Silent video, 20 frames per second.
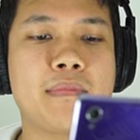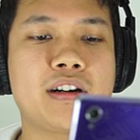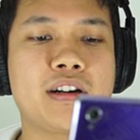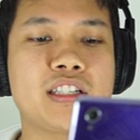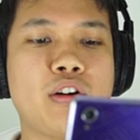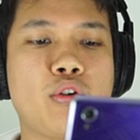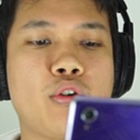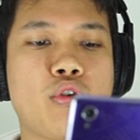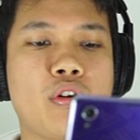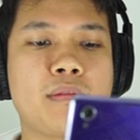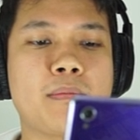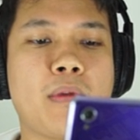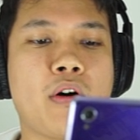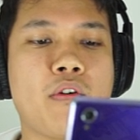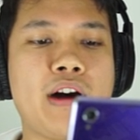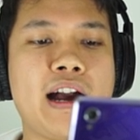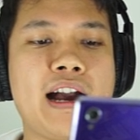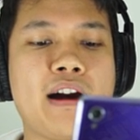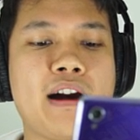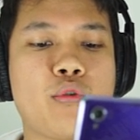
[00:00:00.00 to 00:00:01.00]
แล้วถ้าคนบ
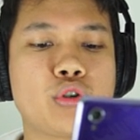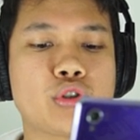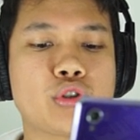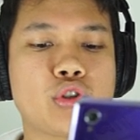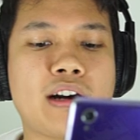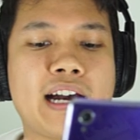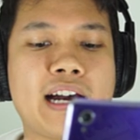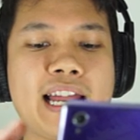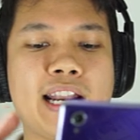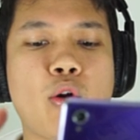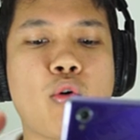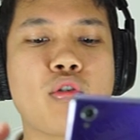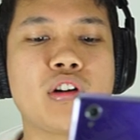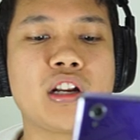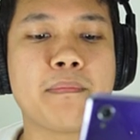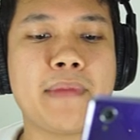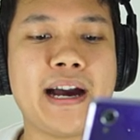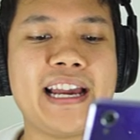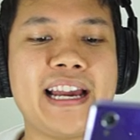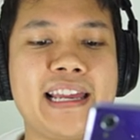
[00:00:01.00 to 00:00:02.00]
อกว่าคุณต้องการลงห
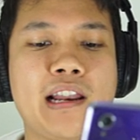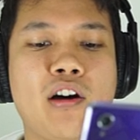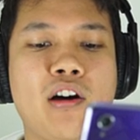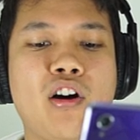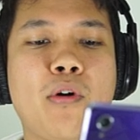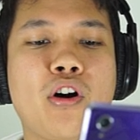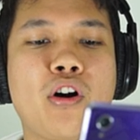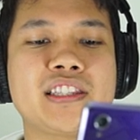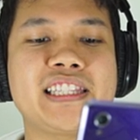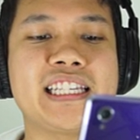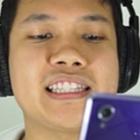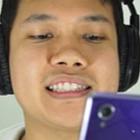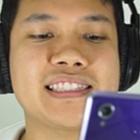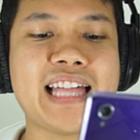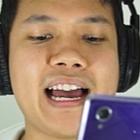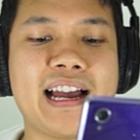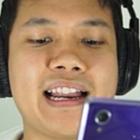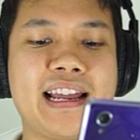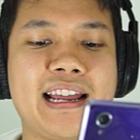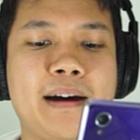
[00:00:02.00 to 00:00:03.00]
รือไม่เราก็บอกว่าติด
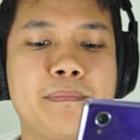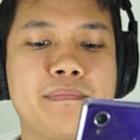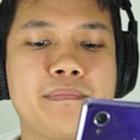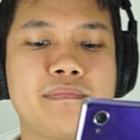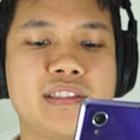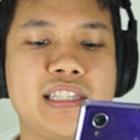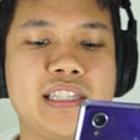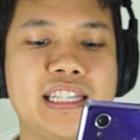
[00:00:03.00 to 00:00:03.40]
ตั้งนะครับ